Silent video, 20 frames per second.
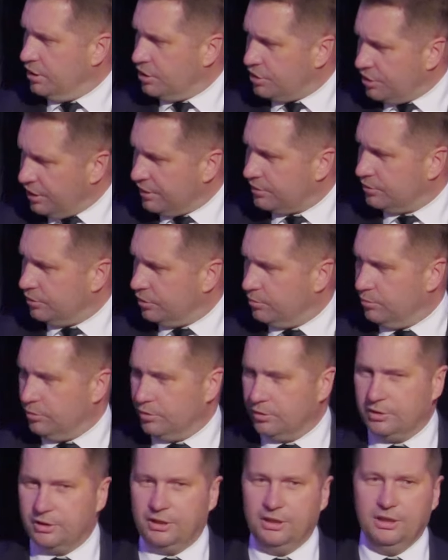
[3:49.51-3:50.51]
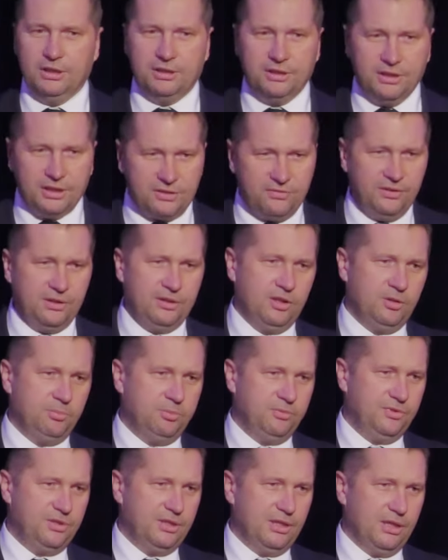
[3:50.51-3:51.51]
czasochłonne, niezwykle
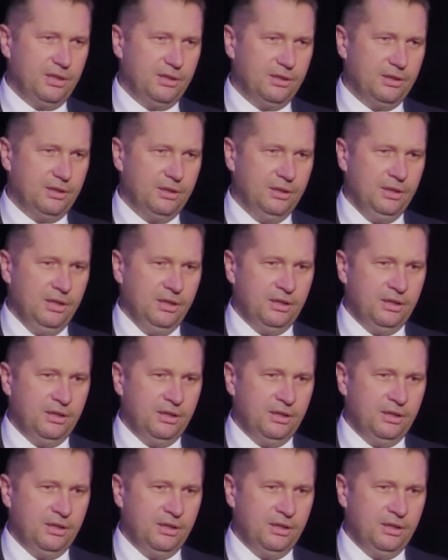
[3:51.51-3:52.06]
odpowiedzialne.